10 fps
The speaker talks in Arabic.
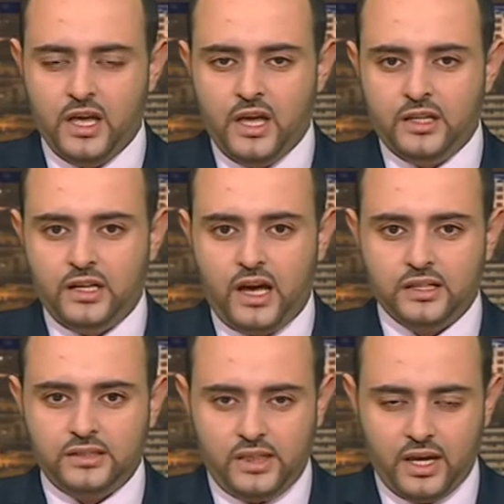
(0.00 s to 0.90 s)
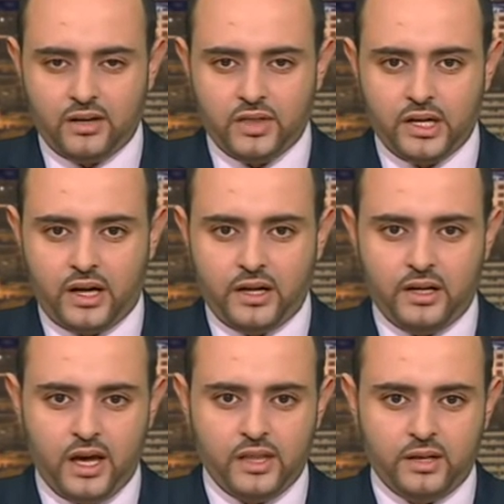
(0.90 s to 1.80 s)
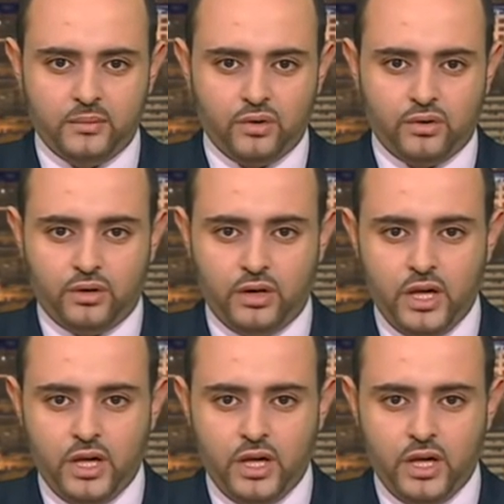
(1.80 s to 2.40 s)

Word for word: للحديث أكثر عن هذا الموضوع الموضوع